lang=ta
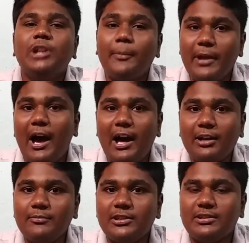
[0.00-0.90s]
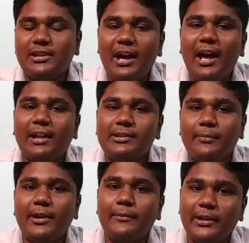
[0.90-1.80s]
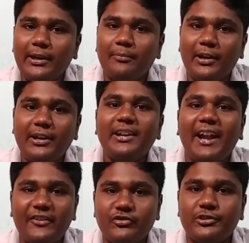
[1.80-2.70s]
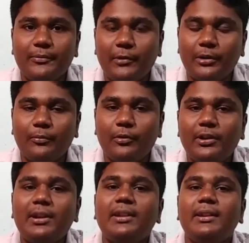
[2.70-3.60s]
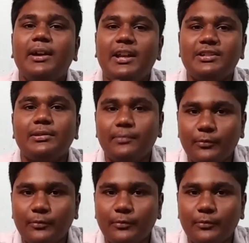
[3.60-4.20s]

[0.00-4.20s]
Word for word: ஸோ அப்படி ஆரம்பிச்சிச்சுன்னா அந்த மாதிரி நீங்கள் பிளட்டை டிரான்ஸ்மிஷன் பண்ணும்போது அந்த ஹெச்